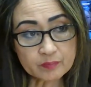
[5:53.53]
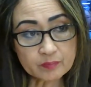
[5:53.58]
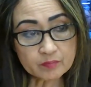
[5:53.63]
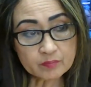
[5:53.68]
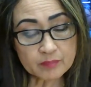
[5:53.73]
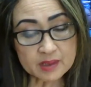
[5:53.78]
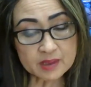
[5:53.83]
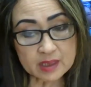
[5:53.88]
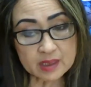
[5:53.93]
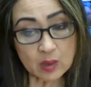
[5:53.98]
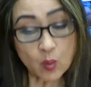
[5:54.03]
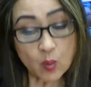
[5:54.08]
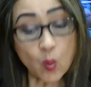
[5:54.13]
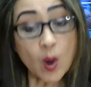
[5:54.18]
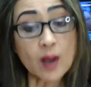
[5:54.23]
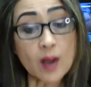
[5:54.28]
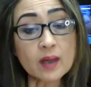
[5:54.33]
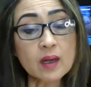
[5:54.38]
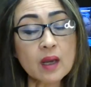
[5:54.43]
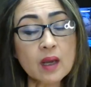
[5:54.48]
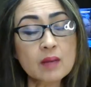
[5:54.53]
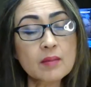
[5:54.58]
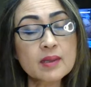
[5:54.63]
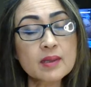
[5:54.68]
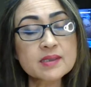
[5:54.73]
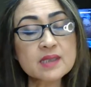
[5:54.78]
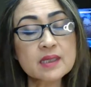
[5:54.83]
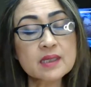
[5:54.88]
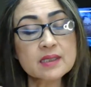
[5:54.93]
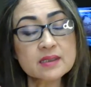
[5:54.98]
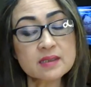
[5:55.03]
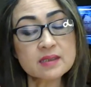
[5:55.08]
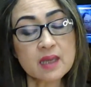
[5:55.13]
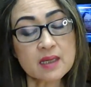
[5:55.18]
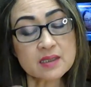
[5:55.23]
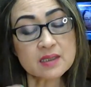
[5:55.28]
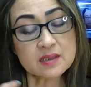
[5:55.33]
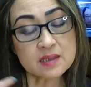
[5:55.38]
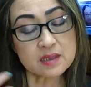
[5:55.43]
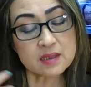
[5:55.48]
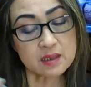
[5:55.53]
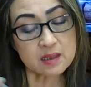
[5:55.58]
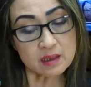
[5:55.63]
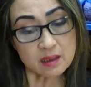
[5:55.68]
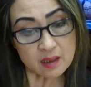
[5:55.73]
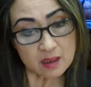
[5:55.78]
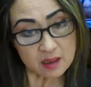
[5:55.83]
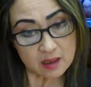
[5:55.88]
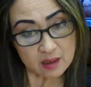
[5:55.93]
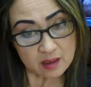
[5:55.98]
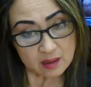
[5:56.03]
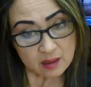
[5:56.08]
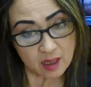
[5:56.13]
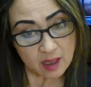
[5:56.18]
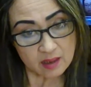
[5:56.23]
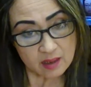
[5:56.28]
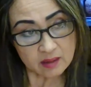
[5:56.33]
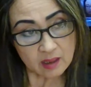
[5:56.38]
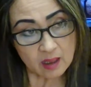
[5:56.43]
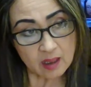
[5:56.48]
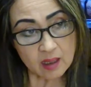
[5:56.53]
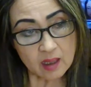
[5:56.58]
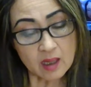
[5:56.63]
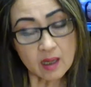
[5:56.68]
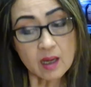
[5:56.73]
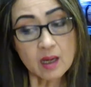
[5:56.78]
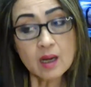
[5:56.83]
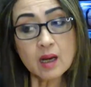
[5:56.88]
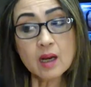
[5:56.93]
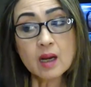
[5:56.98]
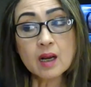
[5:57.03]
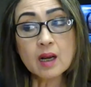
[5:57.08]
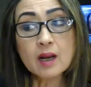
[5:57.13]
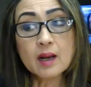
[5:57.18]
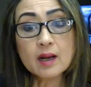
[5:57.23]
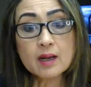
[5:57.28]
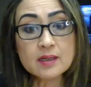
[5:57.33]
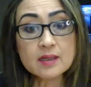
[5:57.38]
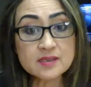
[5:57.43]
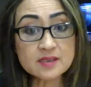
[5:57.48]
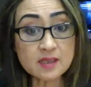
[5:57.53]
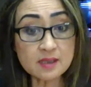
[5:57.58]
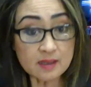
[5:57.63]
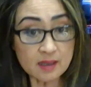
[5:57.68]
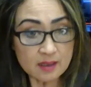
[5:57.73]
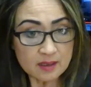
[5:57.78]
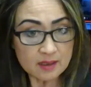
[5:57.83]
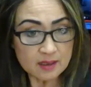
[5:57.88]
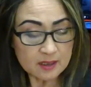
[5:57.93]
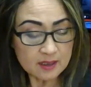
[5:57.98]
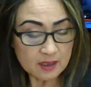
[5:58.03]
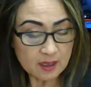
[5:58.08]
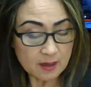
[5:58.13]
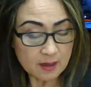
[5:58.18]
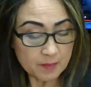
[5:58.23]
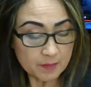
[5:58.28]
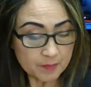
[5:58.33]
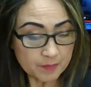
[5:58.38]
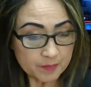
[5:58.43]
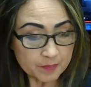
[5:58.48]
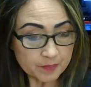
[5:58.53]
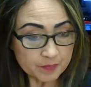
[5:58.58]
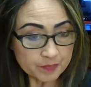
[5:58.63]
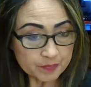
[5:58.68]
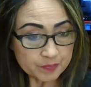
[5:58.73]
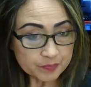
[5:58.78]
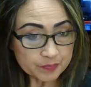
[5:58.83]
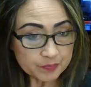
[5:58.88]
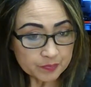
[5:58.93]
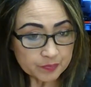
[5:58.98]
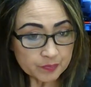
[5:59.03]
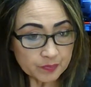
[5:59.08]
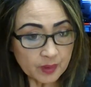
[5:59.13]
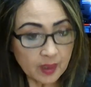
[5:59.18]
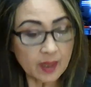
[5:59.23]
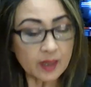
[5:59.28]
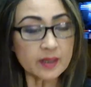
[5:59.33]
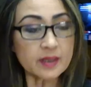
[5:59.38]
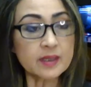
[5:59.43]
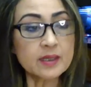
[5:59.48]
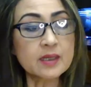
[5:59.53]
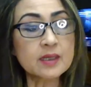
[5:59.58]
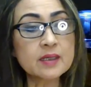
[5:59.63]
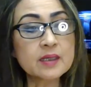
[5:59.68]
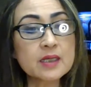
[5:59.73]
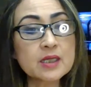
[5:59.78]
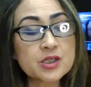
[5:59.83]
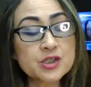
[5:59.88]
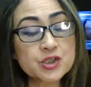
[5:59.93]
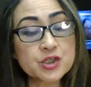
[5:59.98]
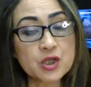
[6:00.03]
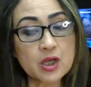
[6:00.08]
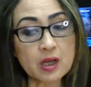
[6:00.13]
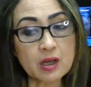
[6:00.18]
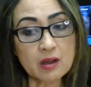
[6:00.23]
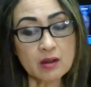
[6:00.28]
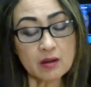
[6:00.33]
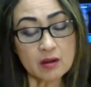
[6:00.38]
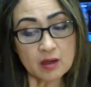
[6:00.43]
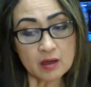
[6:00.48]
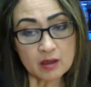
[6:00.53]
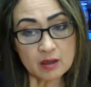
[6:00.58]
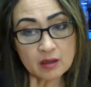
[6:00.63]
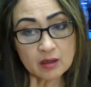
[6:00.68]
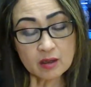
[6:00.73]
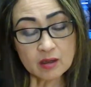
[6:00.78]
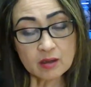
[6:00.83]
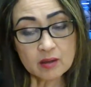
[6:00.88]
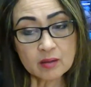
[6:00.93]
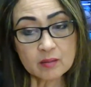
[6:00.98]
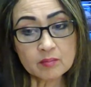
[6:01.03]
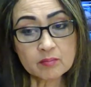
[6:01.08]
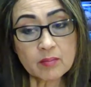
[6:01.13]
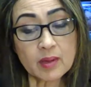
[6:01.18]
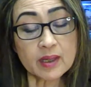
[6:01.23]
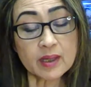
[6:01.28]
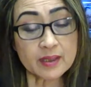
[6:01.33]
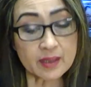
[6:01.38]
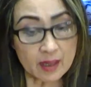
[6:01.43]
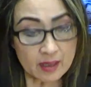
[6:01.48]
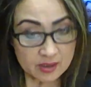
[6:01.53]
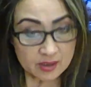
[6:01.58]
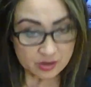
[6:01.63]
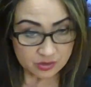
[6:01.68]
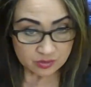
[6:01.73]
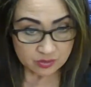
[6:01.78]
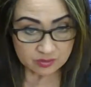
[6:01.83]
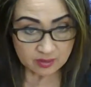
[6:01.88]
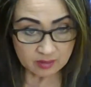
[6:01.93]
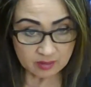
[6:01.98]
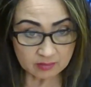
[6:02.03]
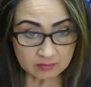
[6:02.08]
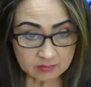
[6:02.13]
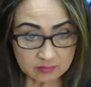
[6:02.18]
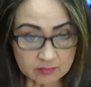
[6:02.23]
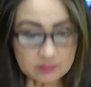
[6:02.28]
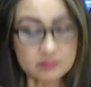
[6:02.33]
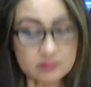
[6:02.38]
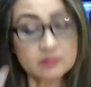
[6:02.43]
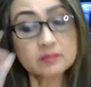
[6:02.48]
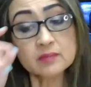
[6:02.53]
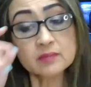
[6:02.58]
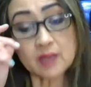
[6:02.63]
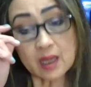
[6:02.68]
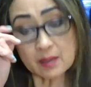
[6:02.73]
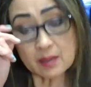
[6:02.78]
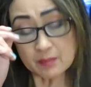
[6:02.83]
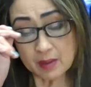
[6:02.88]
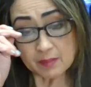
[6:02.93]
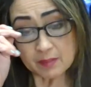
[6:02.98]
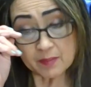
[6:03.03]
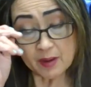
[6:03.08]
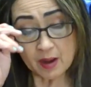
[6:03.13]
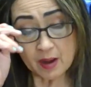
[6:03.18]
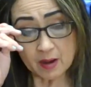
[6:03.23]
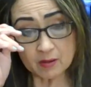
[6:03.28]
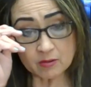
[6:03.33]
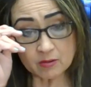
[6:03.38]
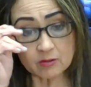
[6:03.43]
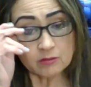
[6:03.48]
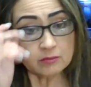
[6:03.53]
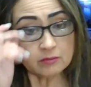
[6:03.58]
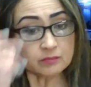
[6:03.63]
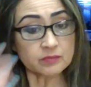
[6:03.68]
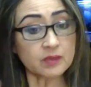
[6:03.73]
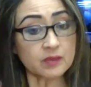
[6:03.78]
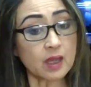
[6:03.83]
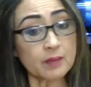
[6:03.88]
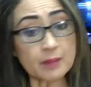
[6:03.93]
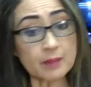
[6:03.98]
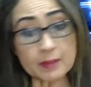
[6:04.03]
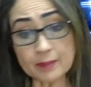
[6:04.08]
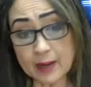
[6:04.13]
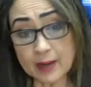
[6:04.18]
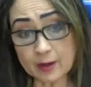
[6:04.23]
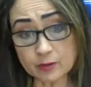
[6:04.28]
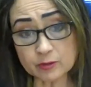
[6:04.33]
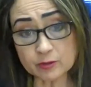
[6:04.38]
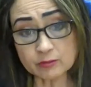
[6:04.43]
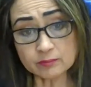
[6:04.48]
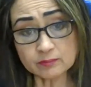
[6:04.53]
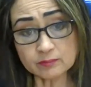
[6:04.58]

Basta huwag lang magsalita si Ingrata sa kalinga ay hindi siya mareaksyonan. Tama ba ako? Tama ba ako?